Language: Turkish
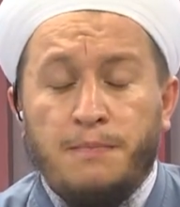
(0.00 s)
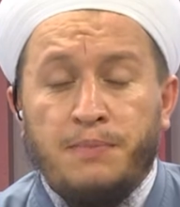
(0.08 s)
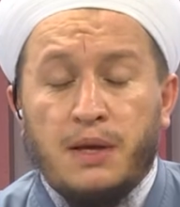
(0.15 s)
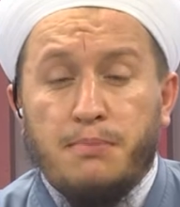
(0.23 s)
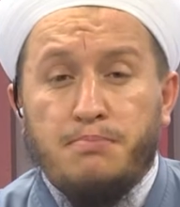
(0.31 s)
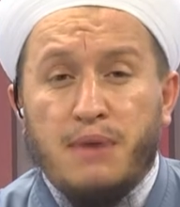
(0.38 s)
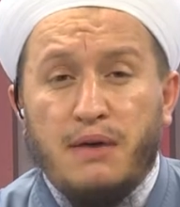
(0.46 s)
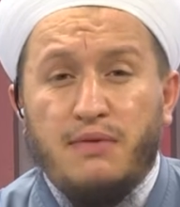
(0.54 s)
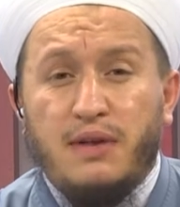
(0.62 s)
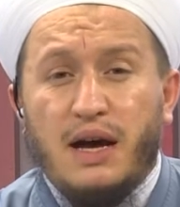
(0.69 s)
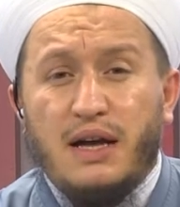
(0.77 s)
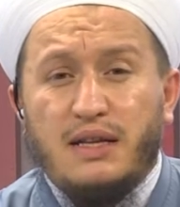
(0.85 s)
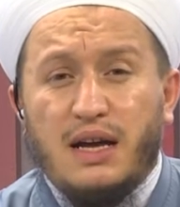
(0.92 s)

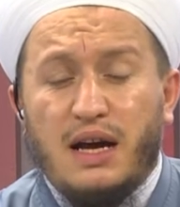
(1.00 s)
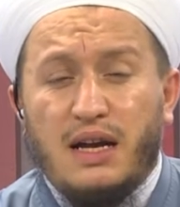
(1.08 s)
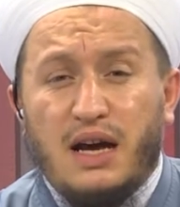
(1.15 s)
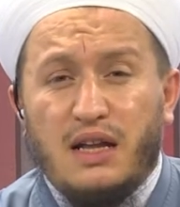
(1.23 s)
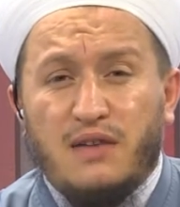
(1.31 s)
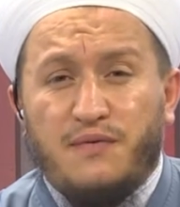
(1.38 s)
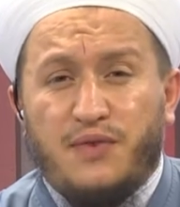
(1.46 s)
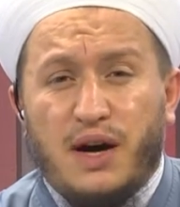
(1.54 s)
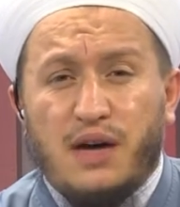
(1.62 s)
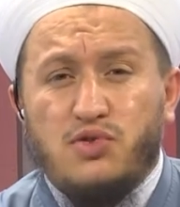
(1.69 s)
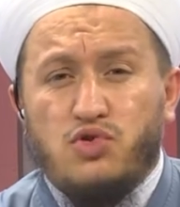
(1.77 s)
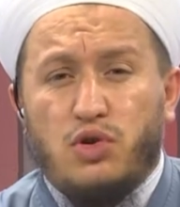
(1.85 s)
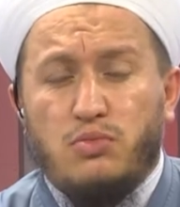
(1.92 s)
Mevla Teala'nın
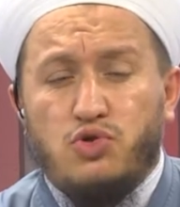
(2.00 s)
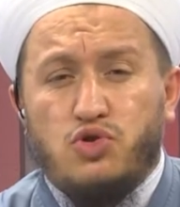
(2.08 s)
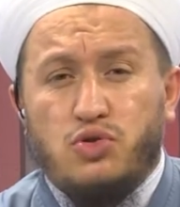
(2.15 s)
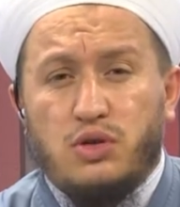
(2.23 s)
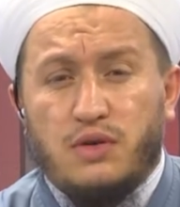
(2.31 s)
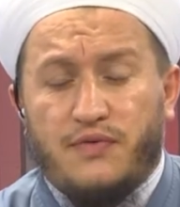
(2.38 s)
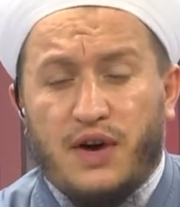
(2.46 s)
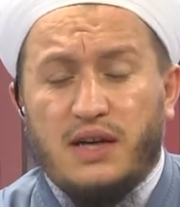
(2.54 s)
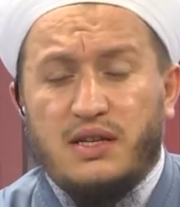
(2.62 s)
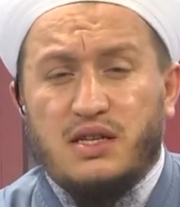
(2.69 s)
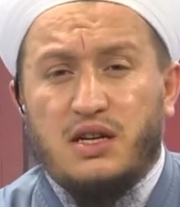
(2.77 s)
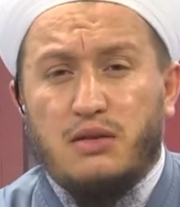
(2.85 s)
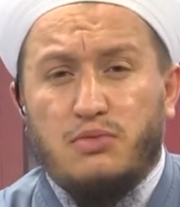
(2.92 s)
farz olmuş, farz
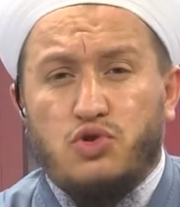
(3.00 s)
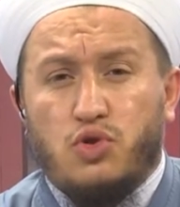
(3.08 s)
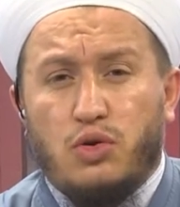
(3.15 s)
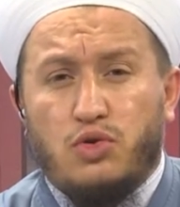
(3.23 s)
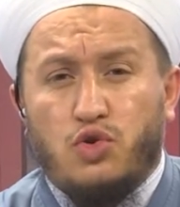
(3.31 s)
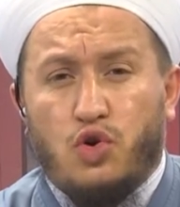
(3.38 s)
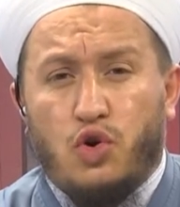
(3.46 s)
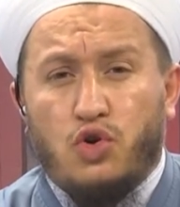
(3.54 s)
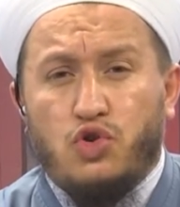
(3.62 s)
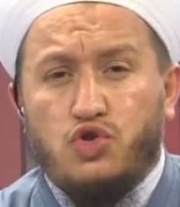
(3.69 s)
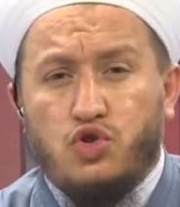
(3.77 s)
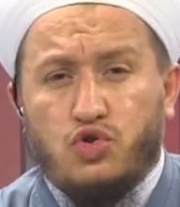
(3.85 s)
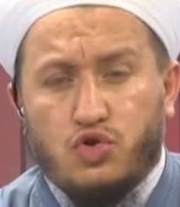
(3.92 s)
kılmış olduğu
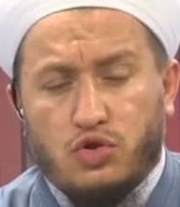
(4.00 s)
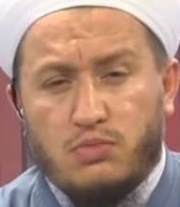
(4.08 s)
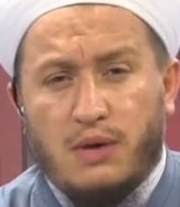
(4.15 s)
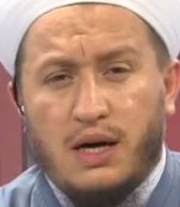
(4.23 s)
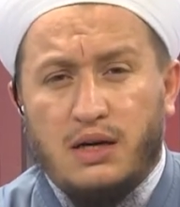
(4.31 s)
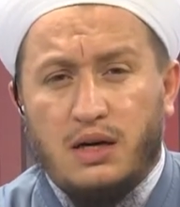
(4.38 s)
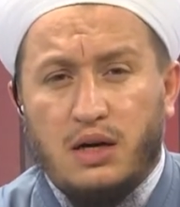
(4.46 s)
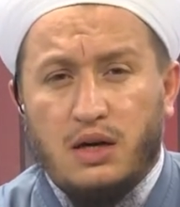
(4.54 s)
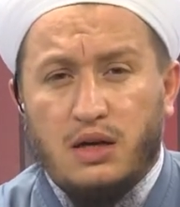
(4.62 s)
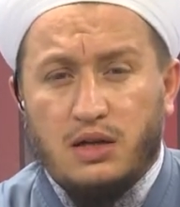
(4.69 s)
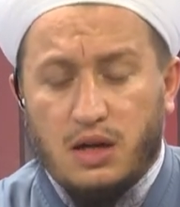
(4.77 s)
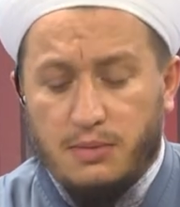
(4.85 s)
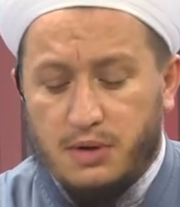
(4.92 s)
orucu tutmak
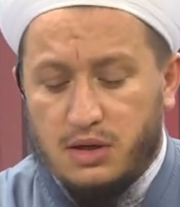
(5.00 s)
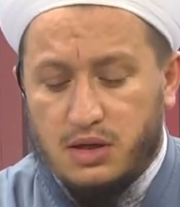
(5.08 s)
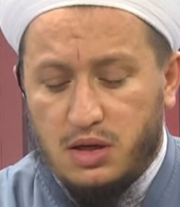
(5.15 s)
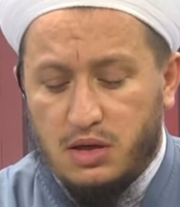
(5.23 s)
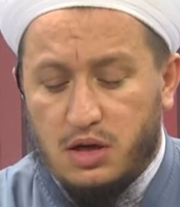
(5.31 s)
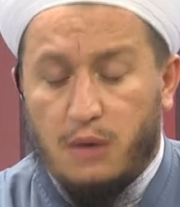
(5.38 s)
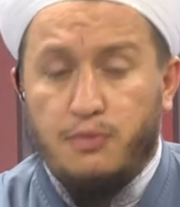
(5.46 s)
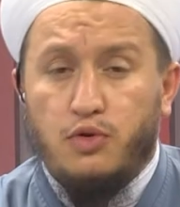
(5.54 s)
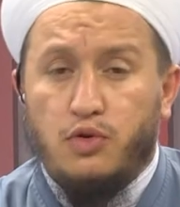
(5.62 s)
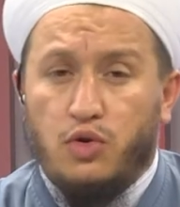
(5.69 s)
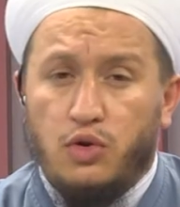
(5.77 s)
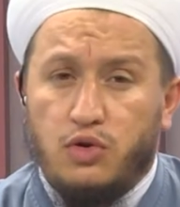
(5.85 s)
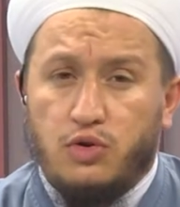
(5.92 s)
tabii ki kabul
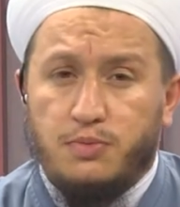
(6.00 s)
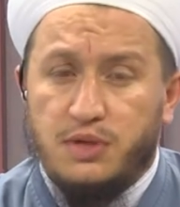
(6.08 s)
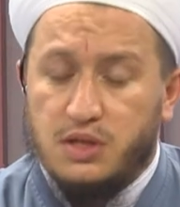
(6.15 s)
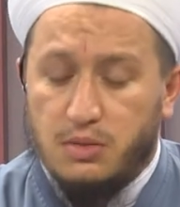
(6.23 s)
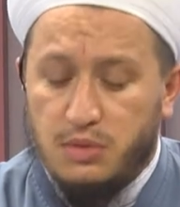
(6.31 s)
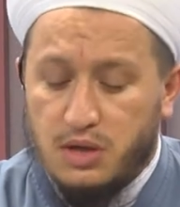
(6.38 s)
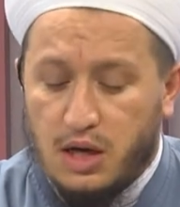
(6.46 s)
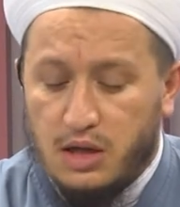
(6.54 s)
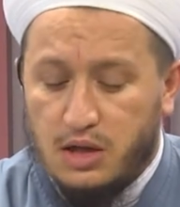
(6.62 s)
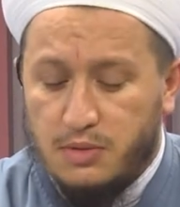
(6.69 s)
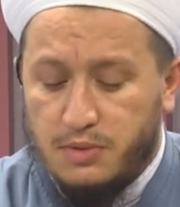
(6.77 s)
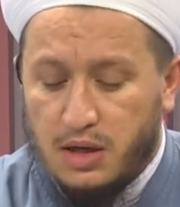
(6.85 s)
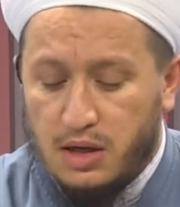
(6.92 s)
olur. Biz şimdi
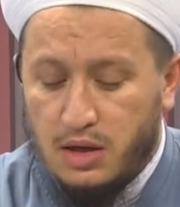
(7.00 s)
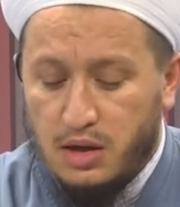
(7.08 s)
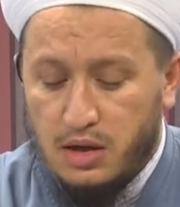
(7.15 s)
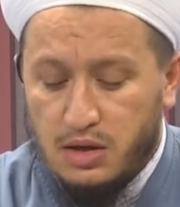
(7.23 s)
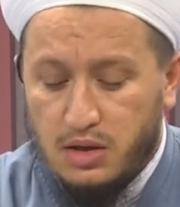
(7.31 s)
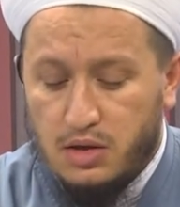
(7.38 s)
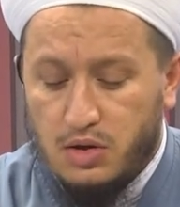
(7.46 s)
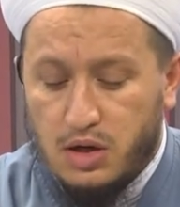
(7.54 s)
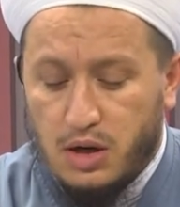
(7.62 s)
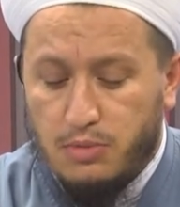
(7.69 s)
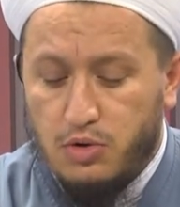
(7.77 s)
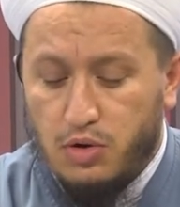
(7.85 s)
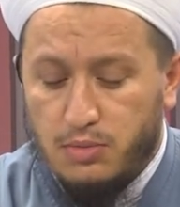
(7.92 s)
kalkıp da e,
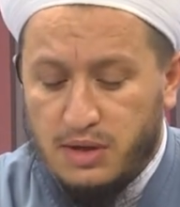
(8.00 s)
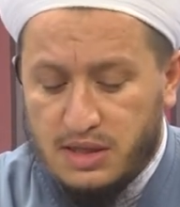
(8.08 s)
kabul olmaz